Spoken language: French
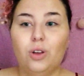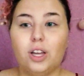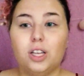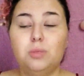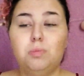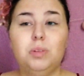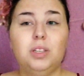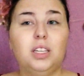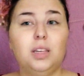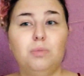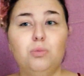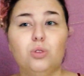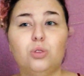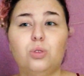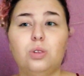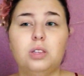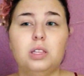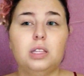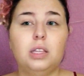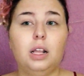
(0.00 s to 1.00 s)
ce que c'était la vie
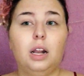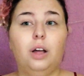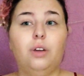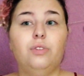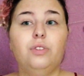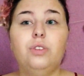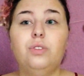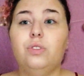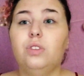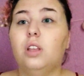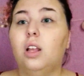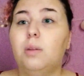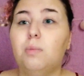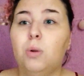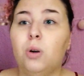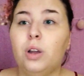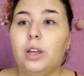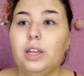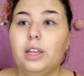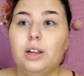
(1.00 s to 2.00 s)
finalement, et leur
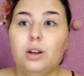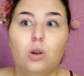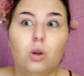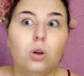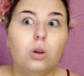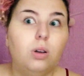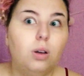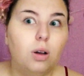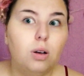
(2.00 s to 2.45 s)
corps aussi,